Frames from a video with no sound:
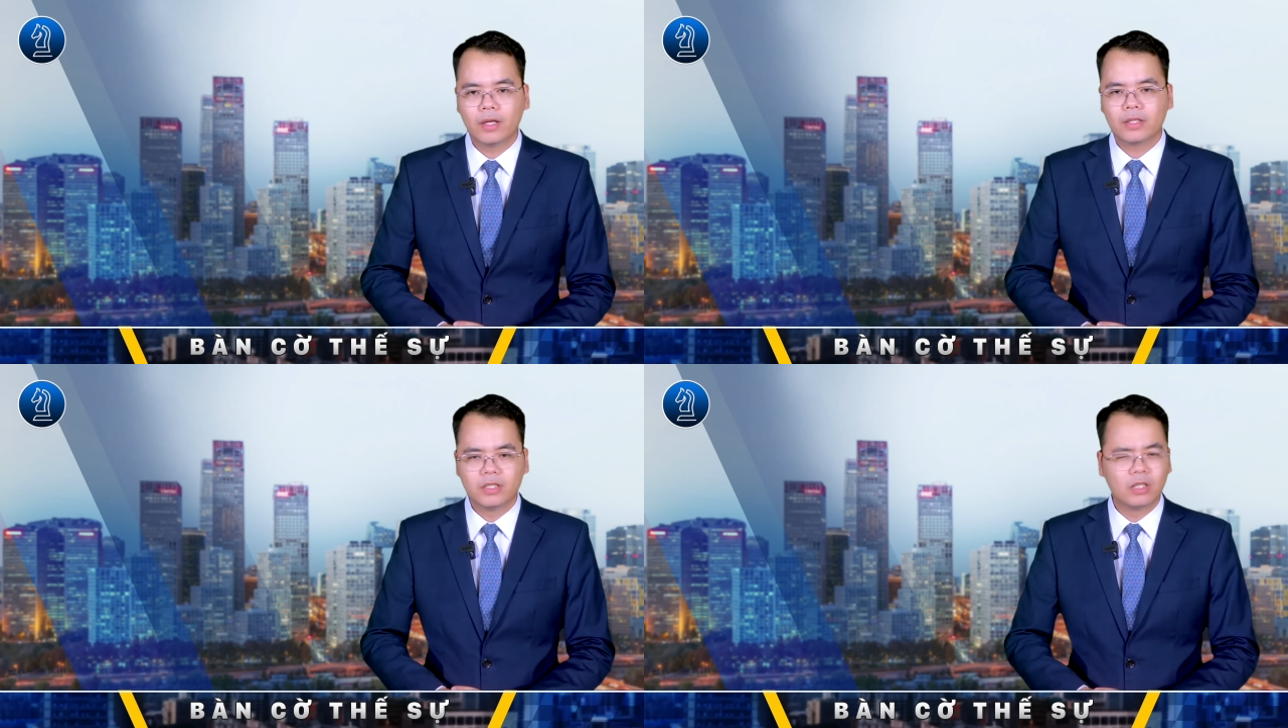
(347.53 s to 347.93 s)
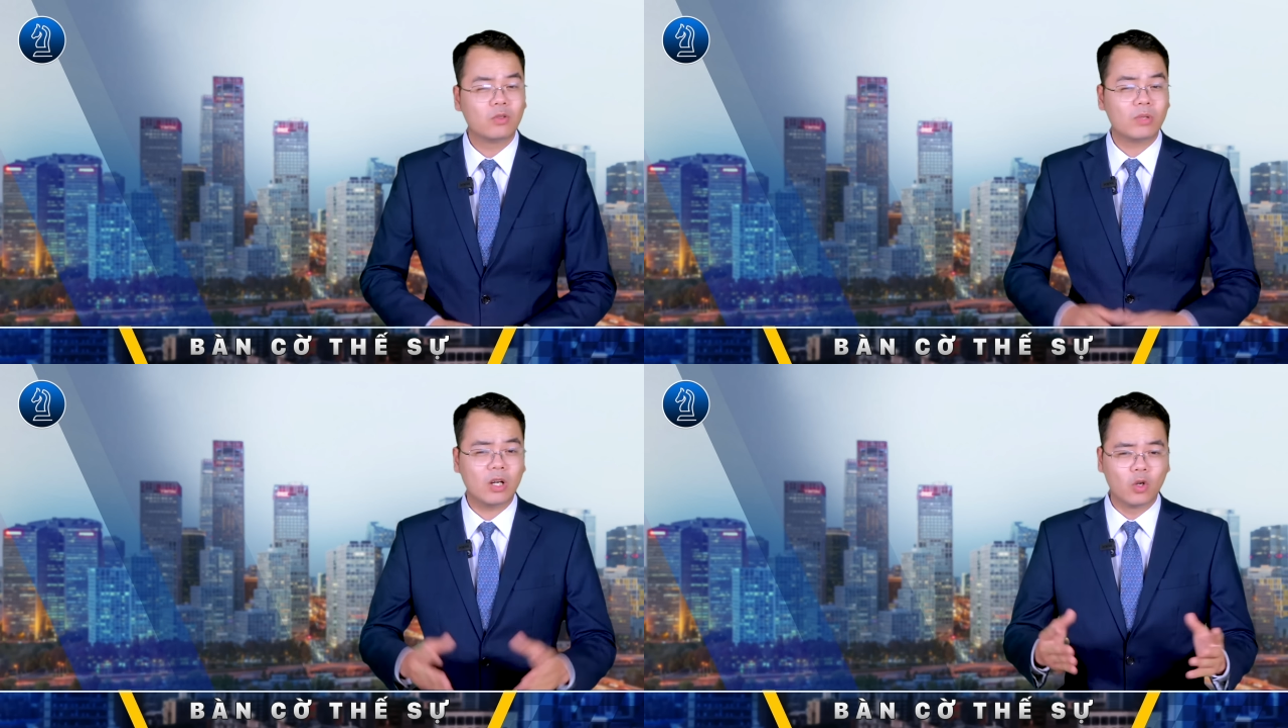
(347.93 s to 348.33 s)
nhưng
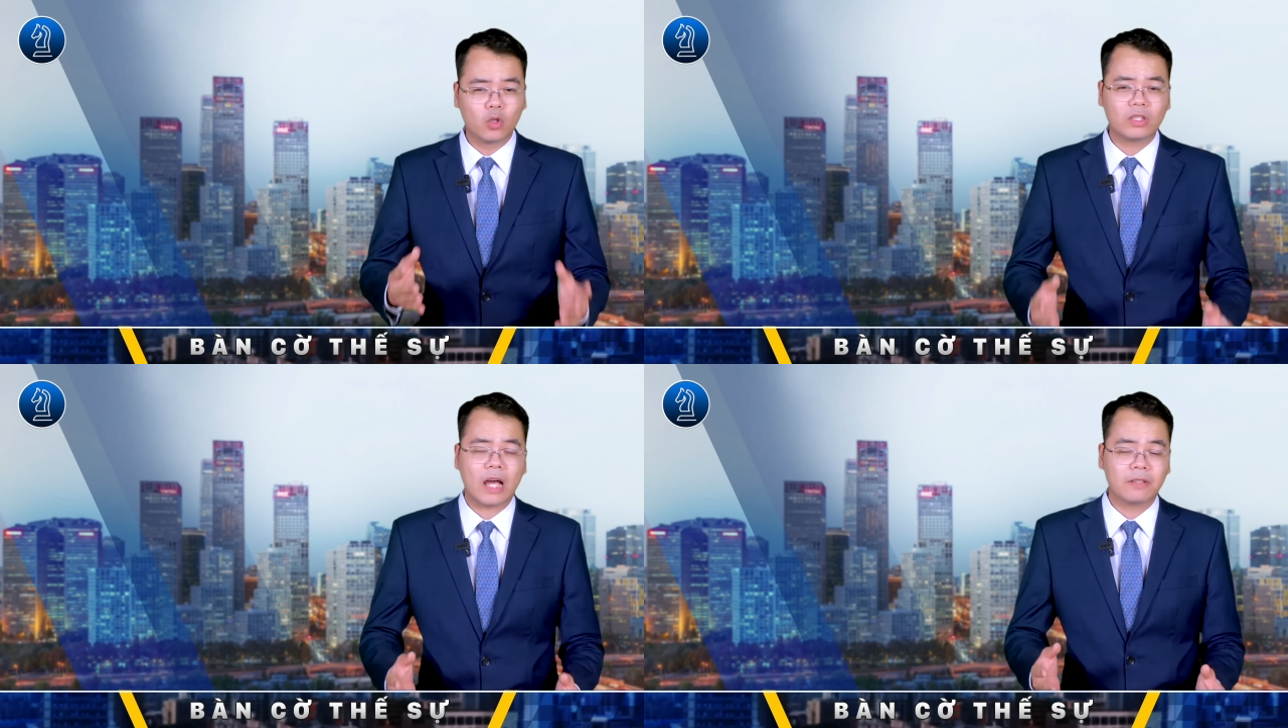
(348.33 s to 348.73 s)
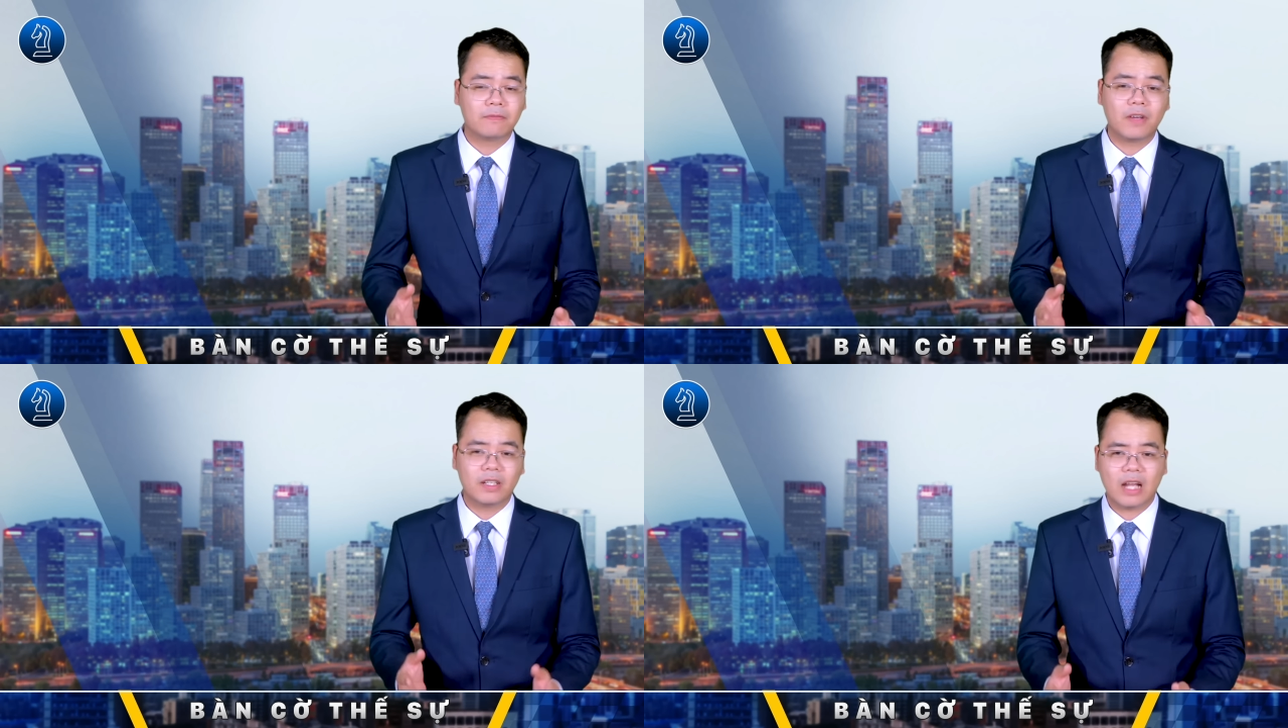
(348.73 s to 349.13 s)
cũng đã lột tả
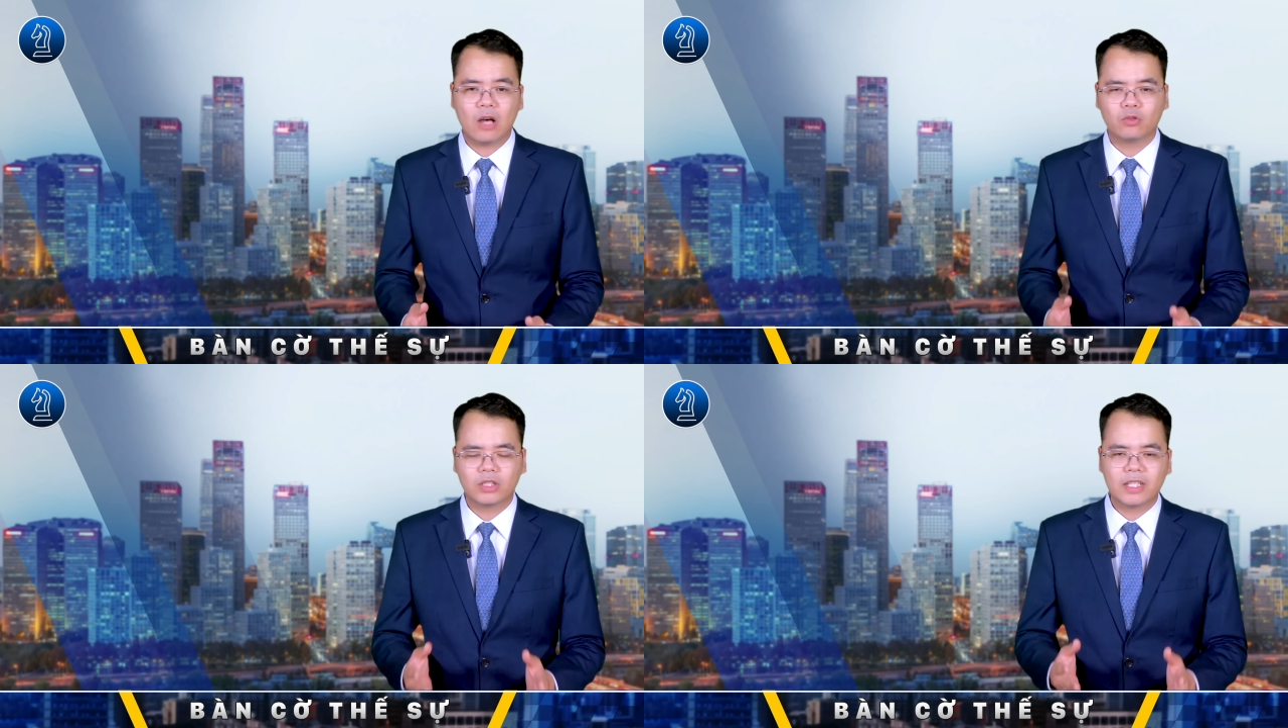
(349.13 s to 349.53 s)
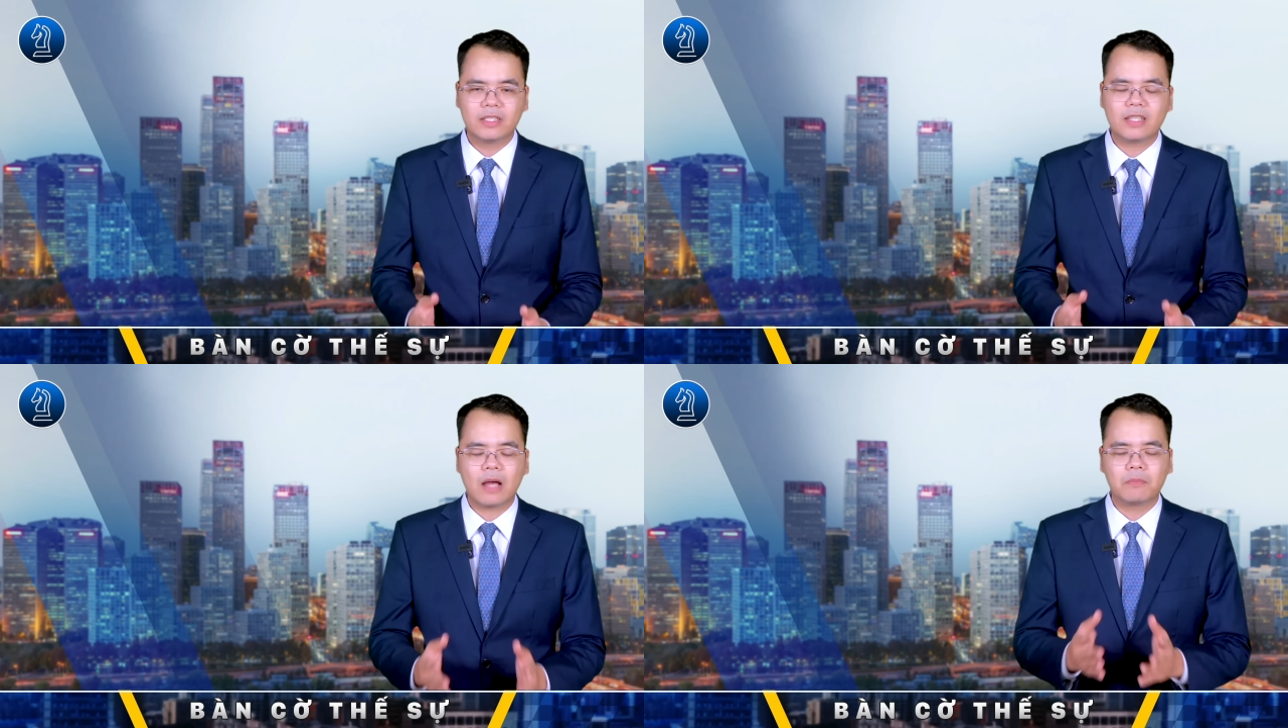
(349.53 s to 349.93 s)
được phần nào
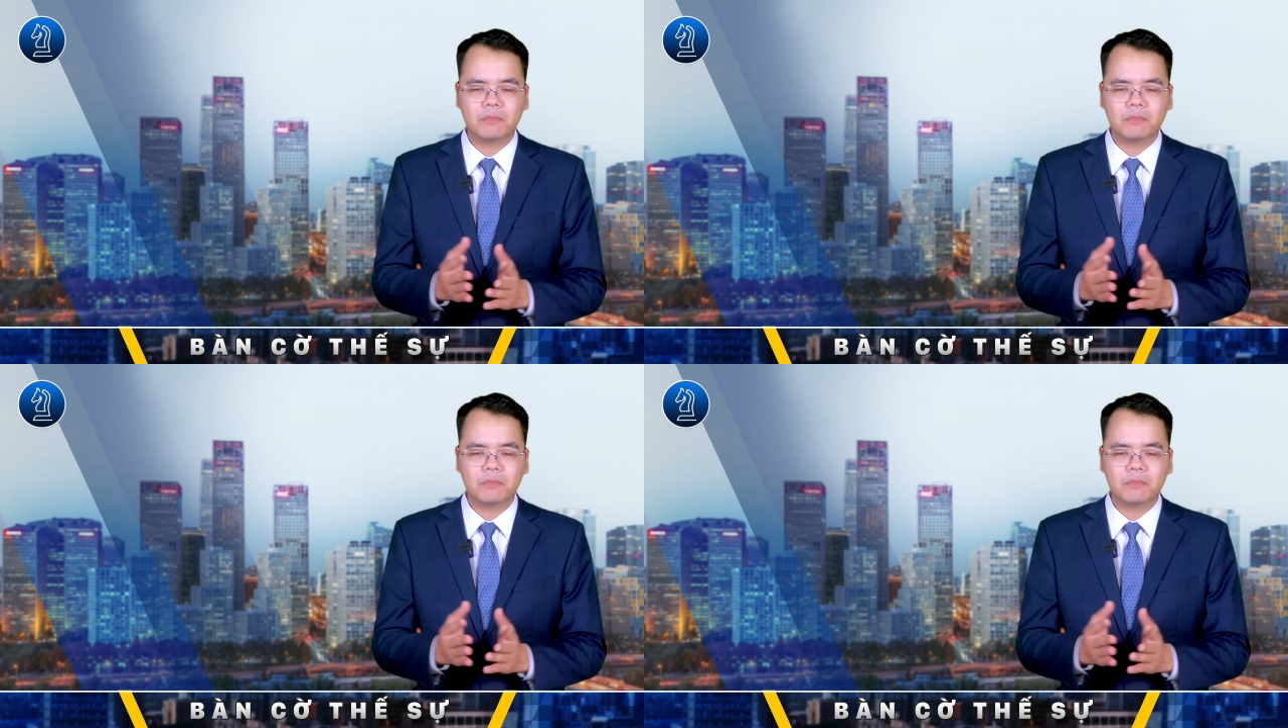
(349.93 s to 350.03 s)
tình trạng